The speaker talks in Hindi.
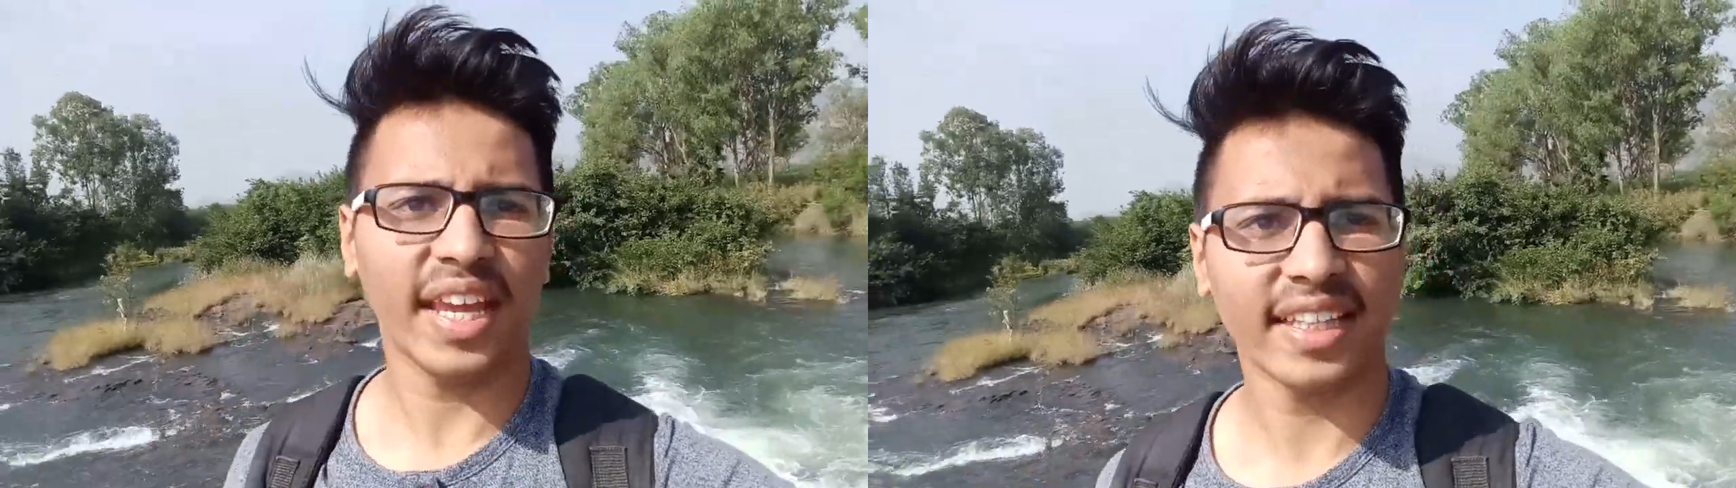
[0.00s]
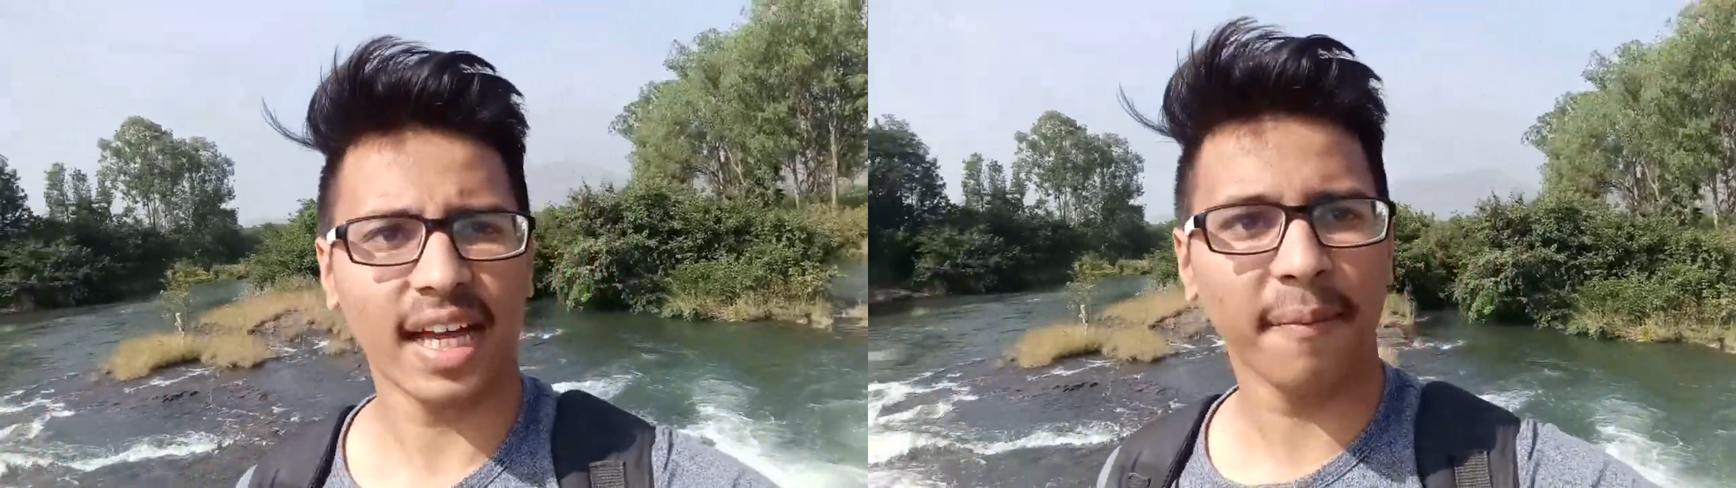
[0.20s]

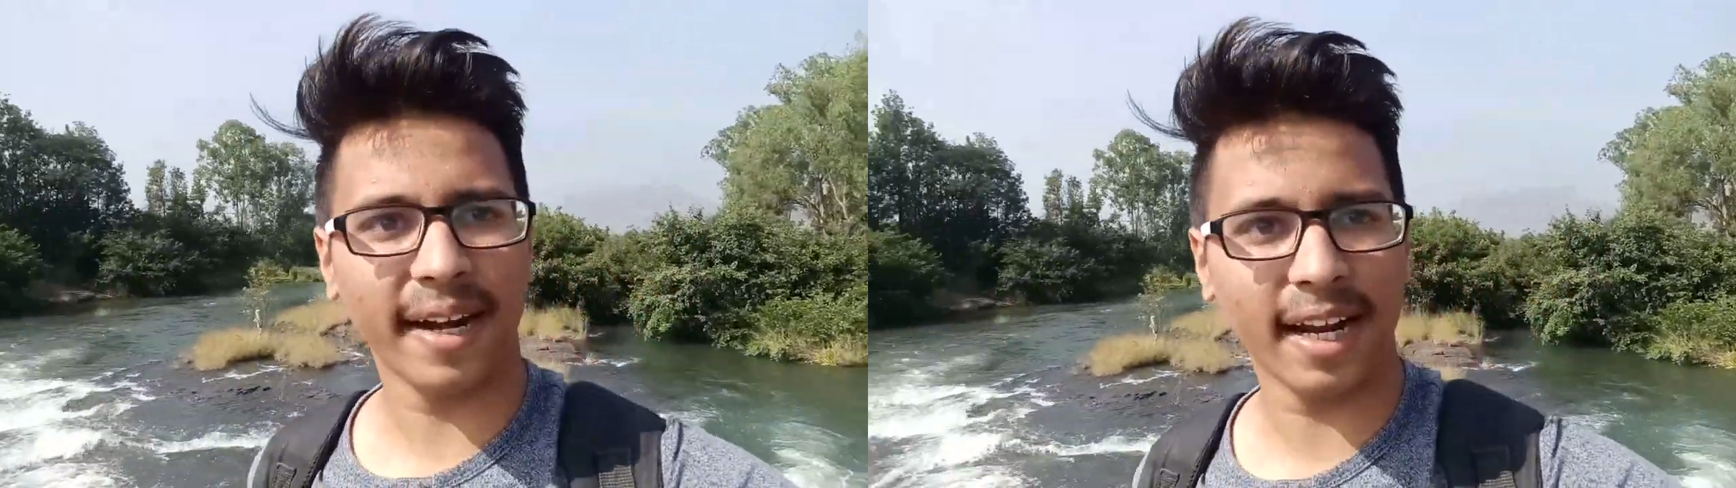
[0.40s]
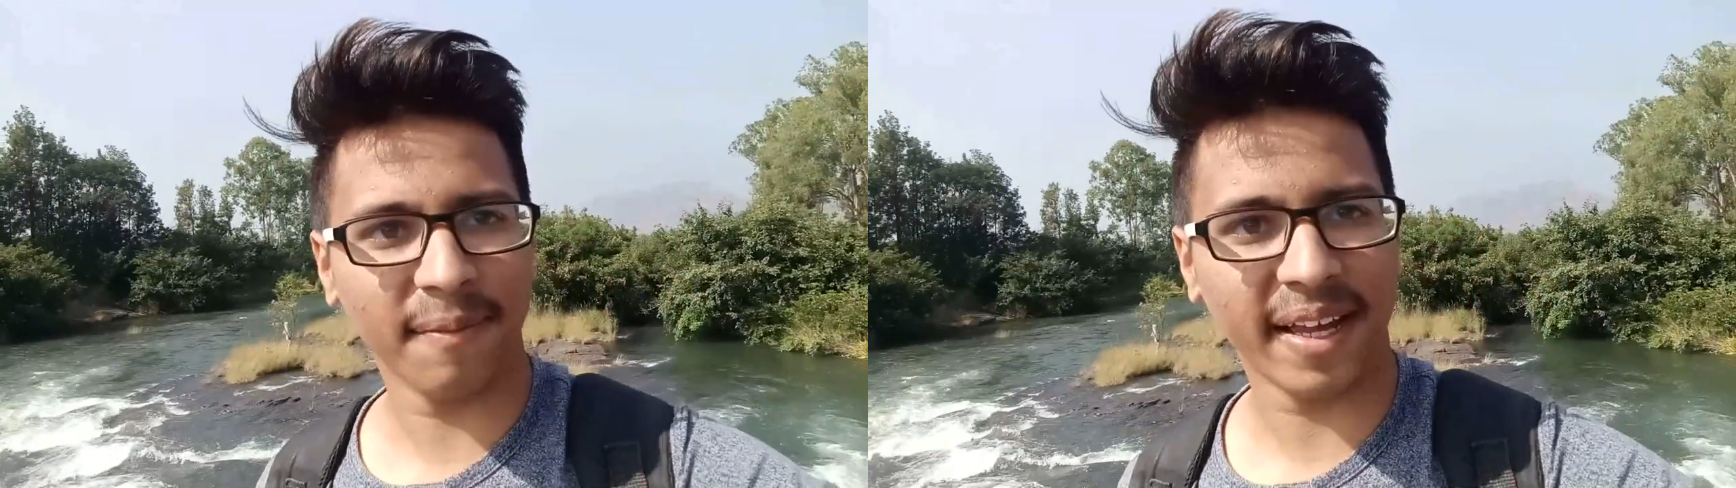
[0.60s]
ये था
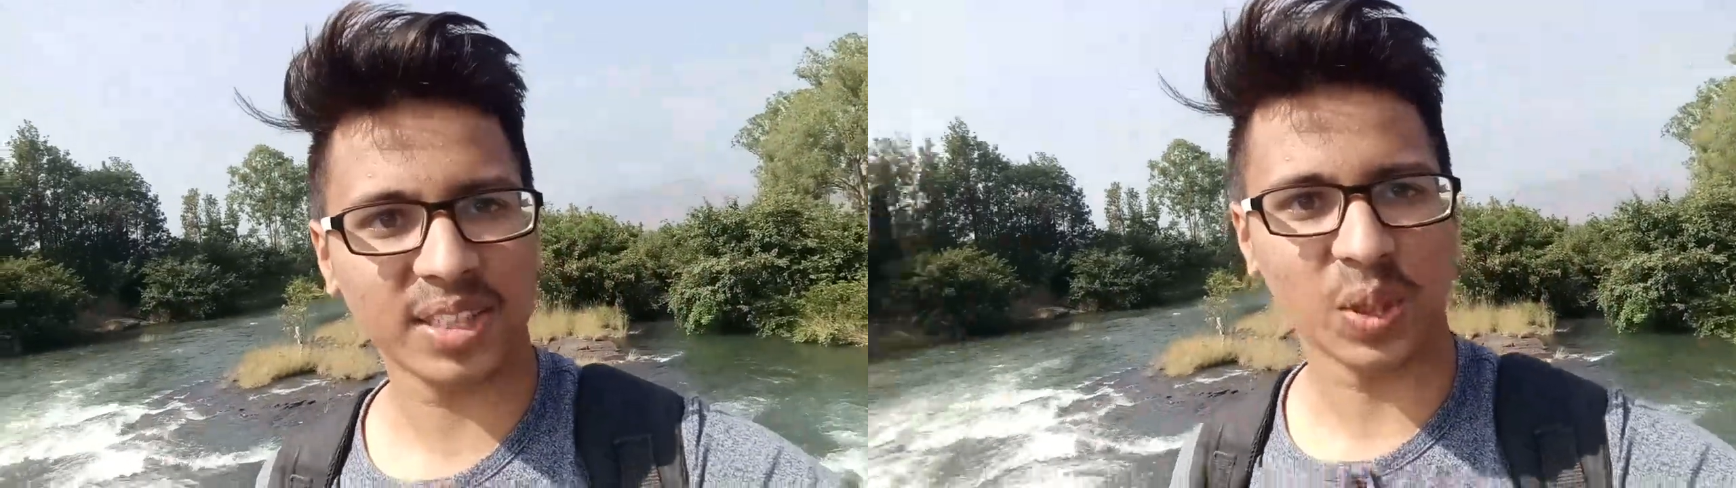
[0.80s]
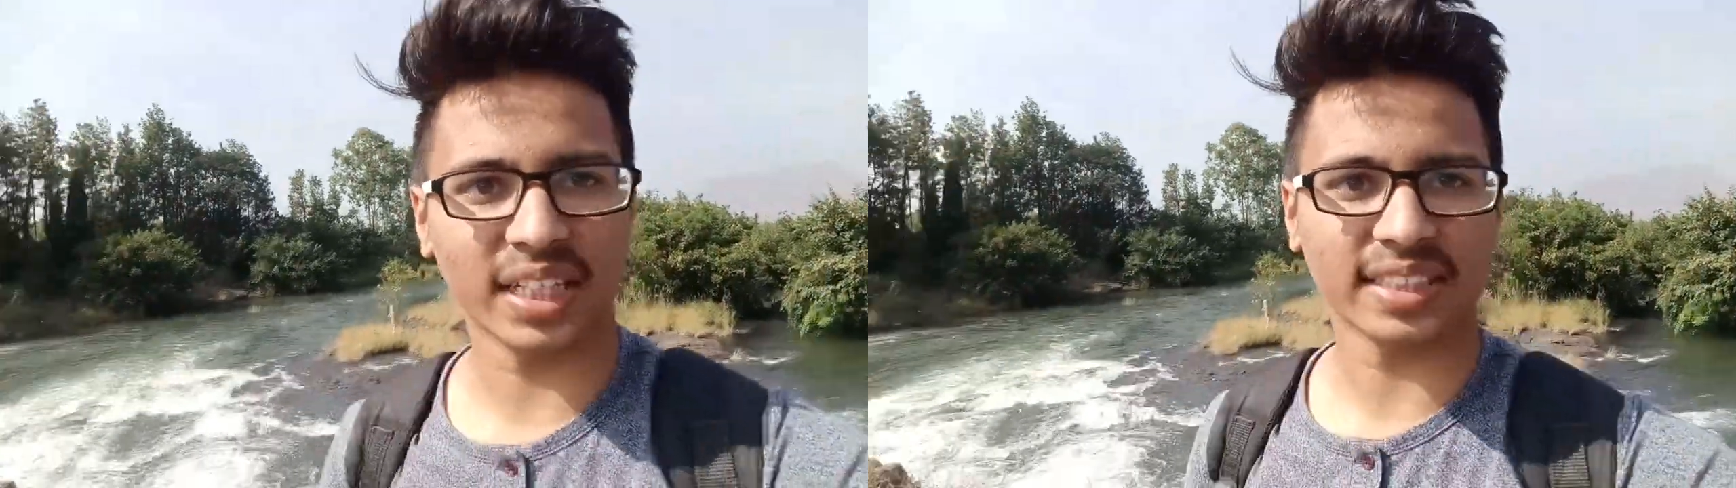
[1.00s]
मिडल में एक
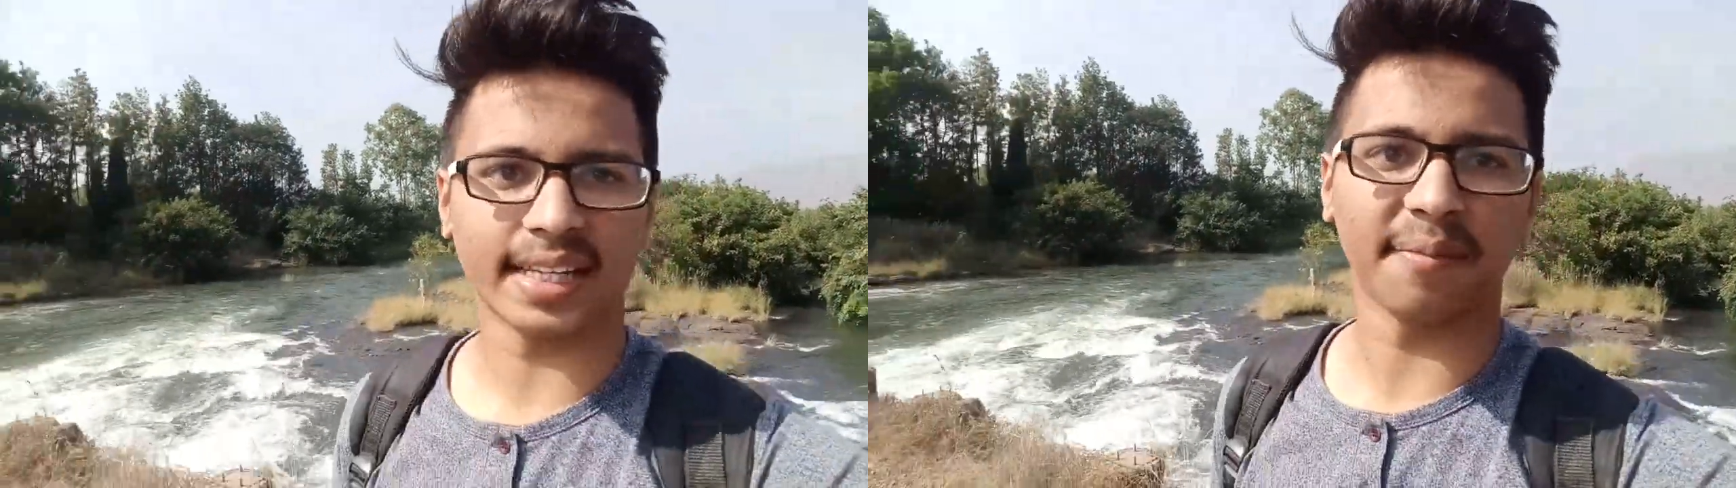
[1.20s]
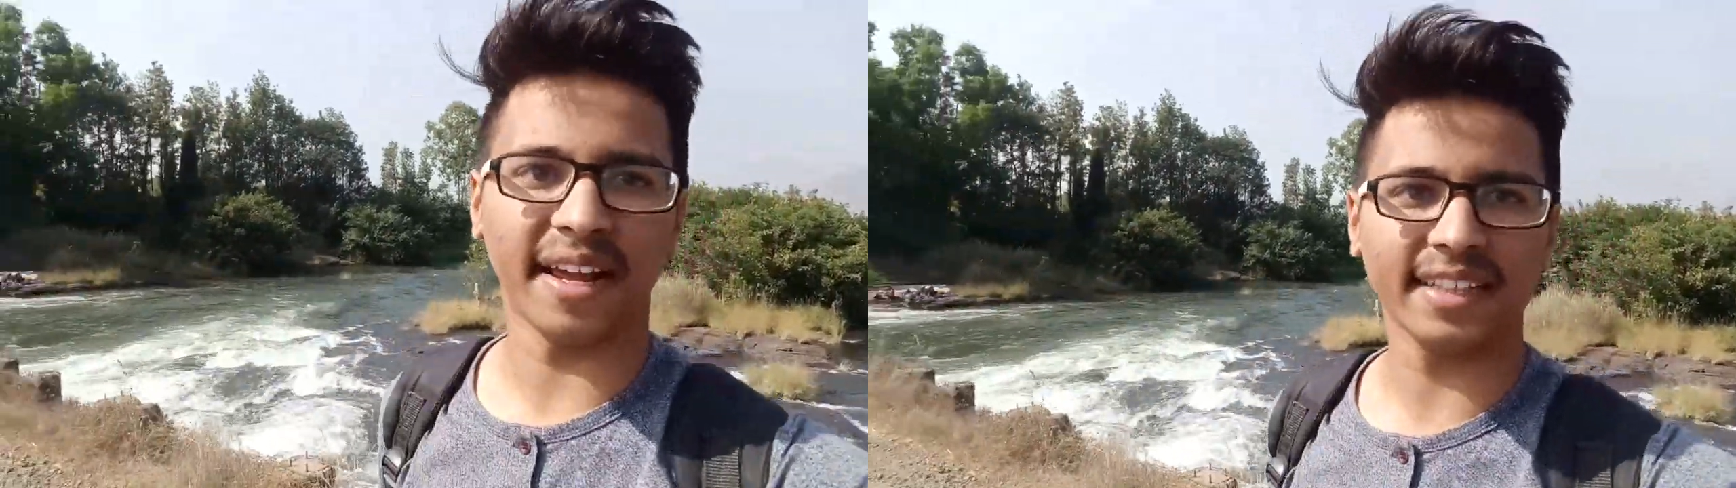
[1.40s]
छोटा सा
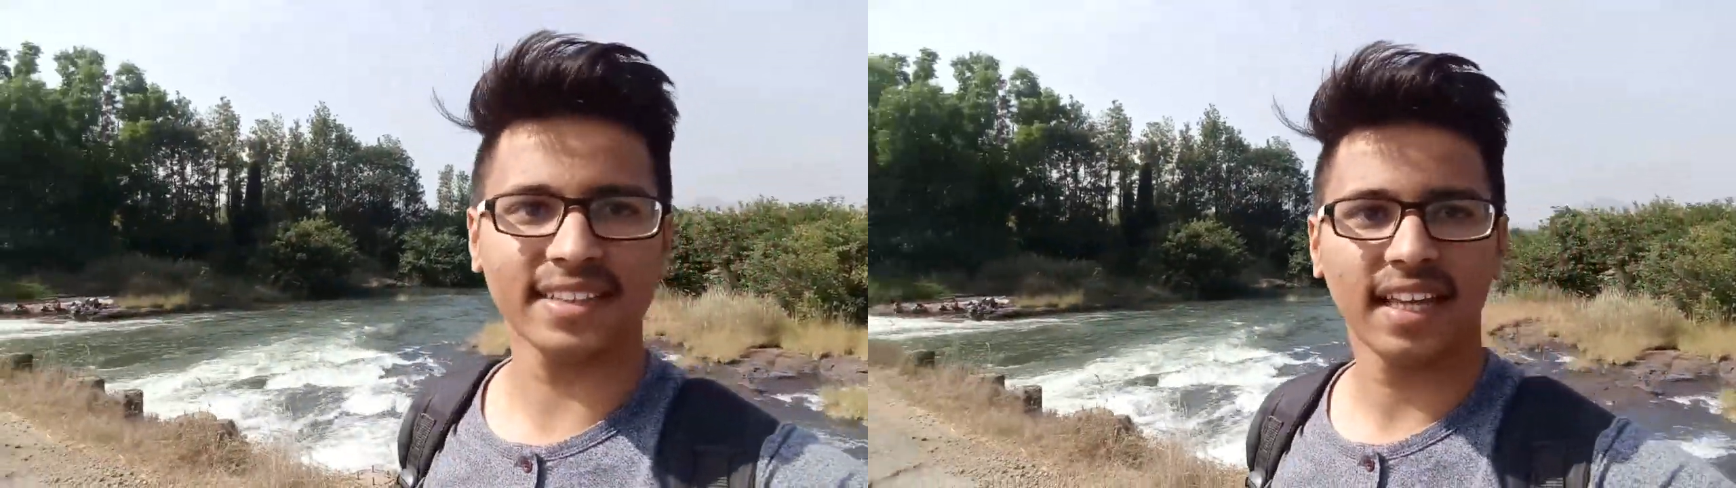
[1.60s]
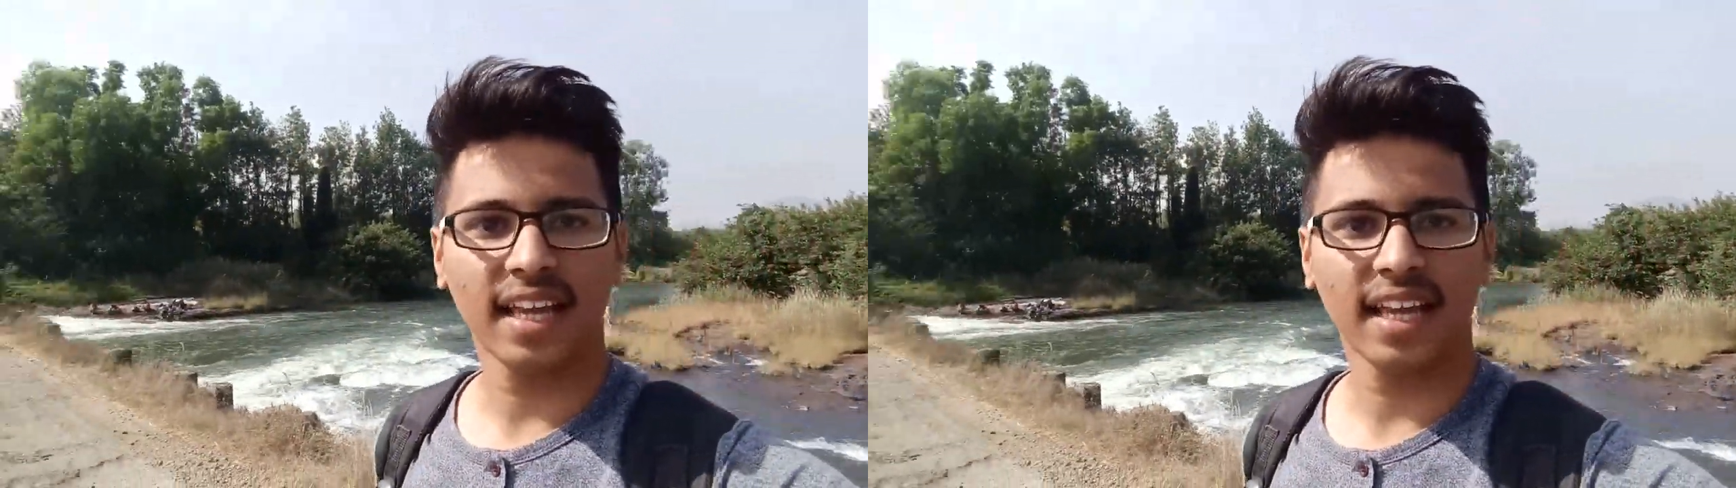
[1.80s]
सरप्राइज़